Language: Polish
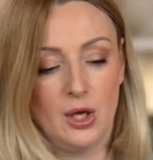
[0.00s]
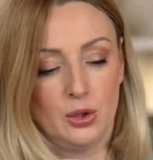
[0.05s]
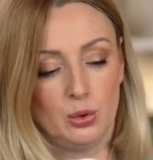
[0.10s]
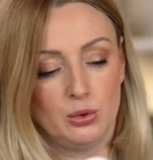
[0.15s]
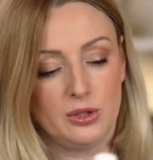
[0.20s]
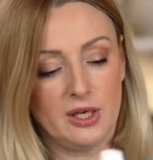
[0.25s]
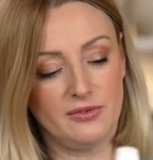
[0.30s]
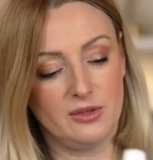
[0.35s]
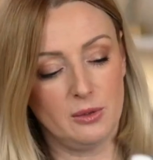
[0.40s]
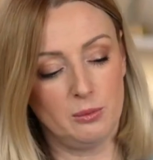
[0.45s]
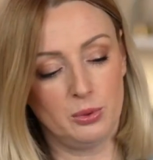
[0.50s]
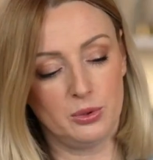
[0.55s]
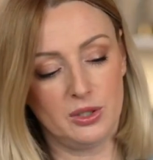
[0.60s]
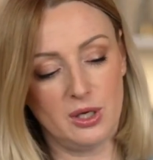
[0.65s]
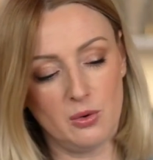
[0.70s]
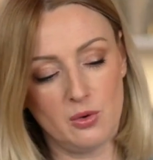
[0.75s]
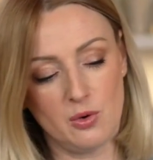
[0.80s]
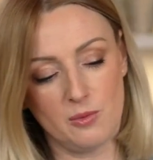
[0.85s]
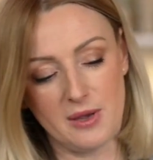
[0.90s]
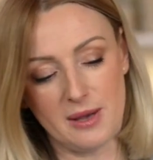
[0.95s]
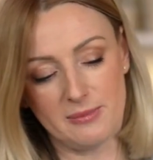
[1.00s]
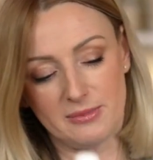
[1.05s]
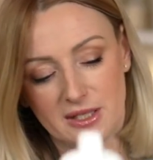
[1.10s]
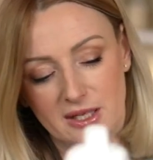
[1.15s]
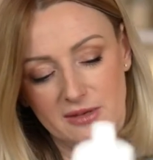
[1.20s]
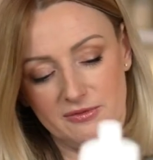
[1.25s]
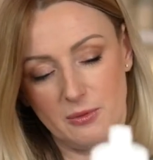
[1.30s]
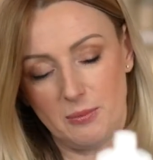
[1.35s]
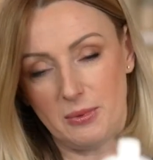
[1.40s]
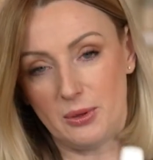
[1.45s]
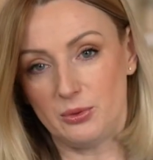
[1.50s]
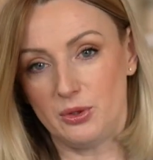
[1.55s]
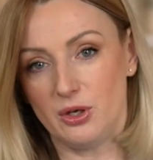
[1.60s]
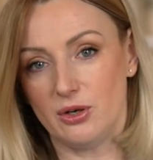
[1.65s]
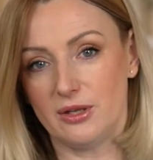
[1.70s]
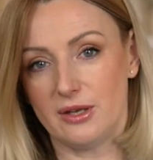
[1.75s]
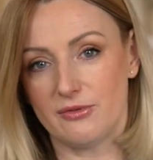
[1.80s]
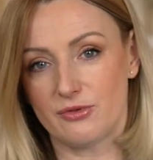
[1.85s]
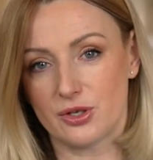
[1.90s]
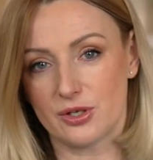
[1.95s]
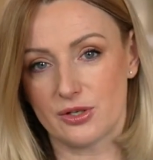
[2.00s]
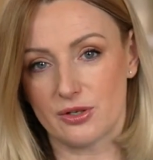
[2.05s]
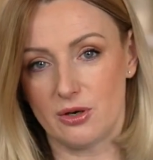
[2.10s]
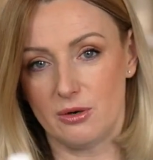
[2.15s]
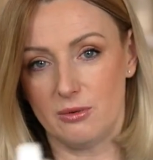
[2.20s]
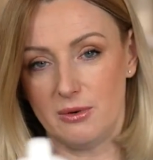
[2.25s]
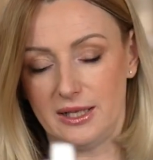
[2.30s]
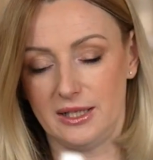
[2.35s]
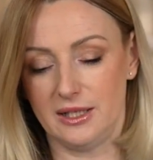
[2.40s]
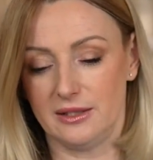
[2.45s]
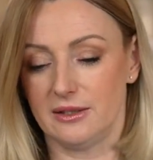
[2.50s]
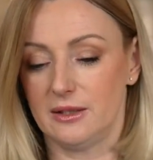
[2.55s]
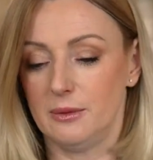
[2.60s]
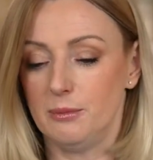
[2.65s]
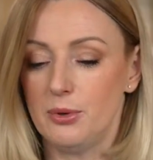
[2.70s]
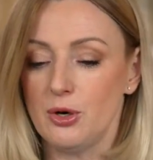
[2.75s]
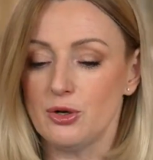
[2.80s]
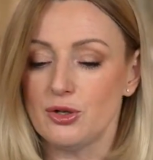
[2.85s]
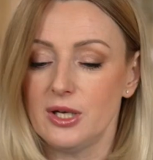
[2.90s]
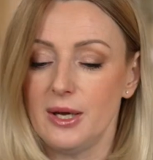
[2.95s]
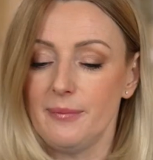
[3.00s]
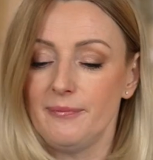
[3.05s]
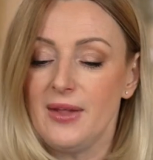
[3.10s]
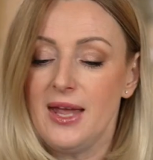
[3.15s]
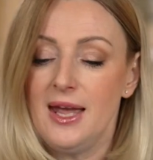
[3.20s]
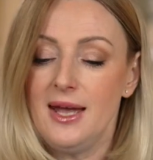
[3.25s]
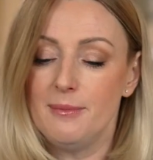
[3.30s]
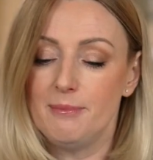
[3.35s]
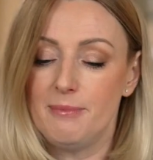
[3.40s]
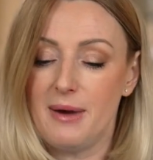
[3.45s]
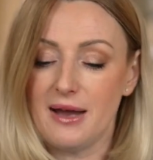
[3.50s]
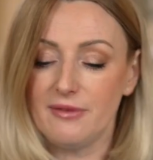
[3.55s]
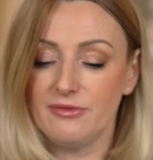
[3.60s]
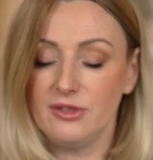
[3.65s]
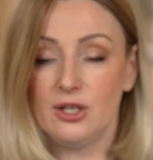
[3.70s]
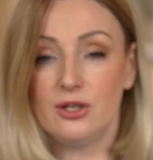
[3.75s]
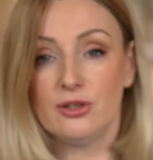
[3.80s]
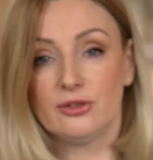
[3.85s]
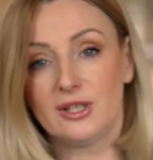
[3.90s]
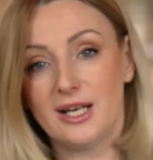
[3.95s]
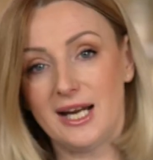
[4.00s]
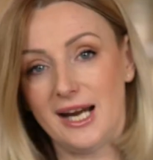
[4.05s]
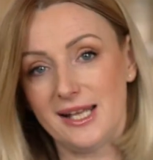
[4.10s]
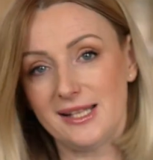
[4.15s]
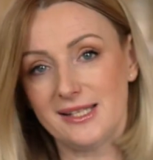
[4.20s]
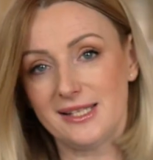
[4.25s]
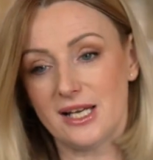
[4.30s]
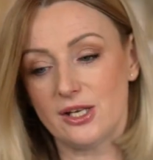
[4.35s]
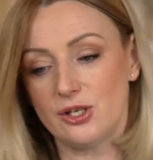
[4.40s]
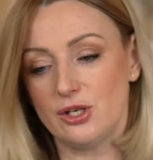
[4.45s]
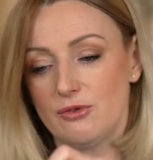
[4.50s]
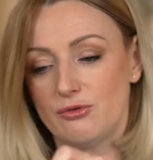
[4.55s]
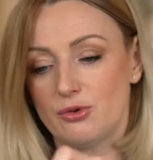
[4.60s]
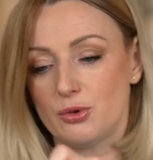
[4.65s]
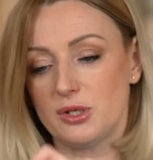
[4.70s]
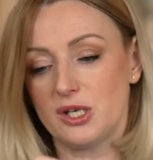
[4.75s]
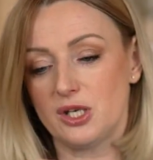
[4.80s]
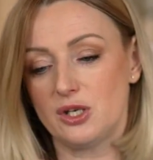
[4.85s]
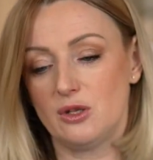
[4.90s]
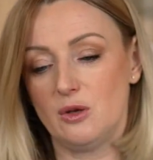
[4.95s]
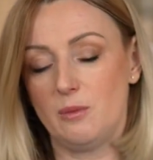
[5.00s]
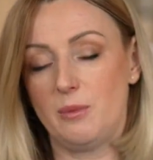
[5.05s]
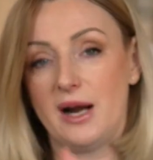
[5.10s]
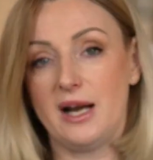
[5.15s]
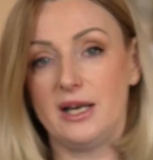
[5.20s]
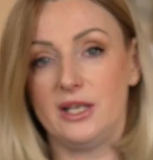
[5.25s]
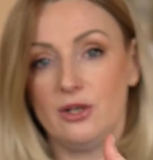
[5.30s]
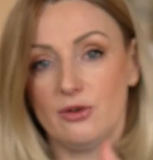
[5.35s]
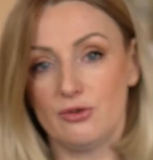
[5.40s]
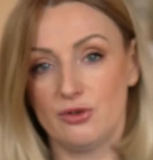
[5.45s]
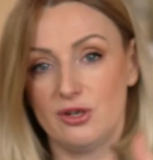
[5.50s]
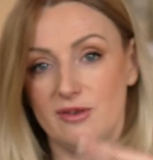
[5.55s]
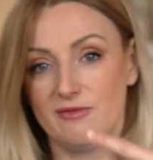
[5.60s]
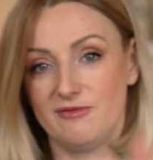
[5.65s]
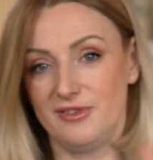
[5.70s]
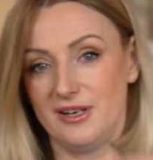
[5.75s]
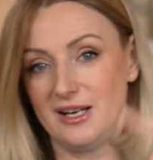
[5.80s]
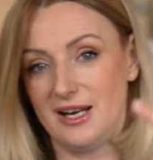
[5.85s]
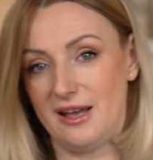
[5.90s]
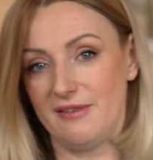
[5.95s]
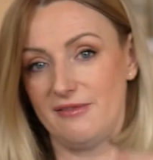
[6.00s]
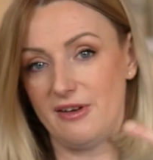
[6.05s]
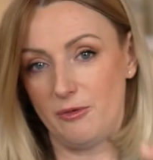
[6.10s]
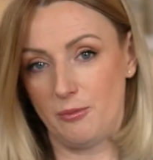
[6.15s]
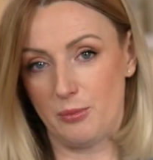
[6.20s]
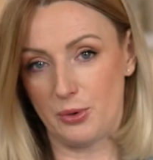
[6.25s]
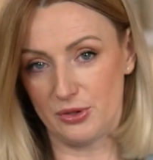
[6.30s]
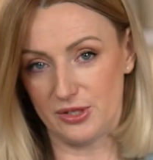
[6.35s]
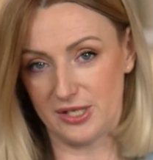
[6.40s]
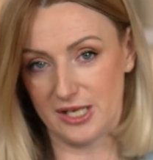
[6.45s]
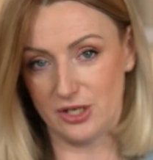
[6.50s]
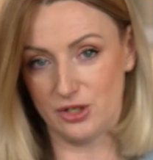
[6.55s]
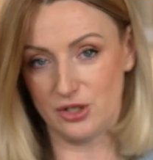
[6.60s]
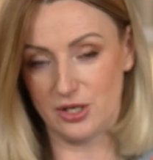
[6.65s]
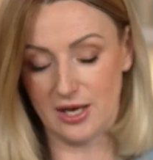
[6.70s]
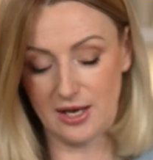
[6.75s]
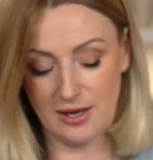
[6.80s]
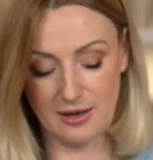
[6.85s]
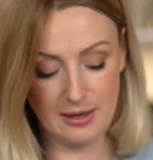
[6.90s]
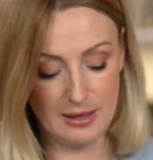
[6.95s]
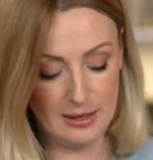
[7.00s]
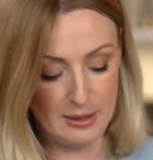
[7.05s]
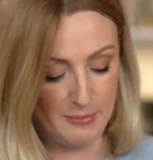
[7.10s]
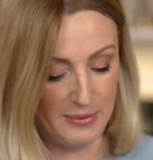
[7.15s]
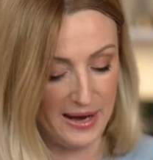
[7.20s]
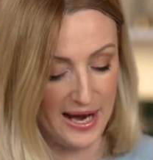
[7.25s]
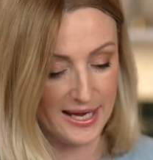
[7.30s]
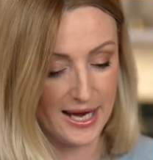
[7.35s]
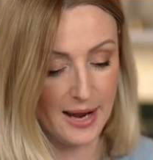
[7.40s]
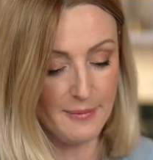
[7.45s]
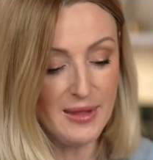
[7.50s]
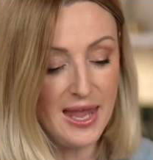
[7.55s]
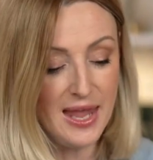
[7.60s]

tutaj w tym pudełku miałam takie wypełnione wszystko ładnie takim proszkiem. Barwnik od skręca się, wrzuca się do pralki i on się wylewa w procesie e, prania.